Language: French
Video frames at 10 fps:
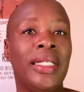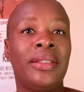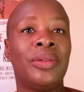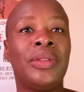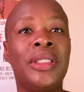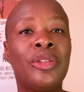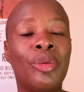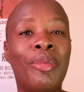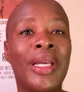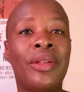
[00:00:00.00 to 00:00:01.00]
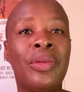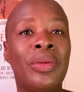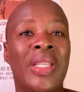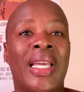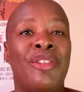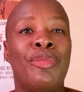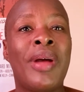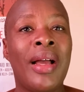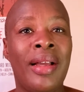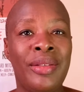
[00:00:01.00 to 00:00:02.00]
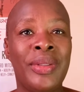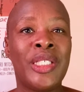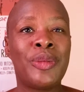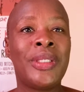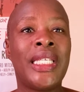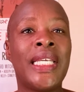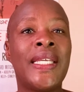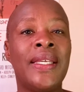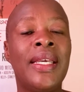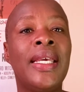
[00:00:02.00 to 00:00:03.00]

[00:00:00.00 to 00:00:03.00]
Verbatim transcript: étant donné que son père n'arrive pas à lui expliquer.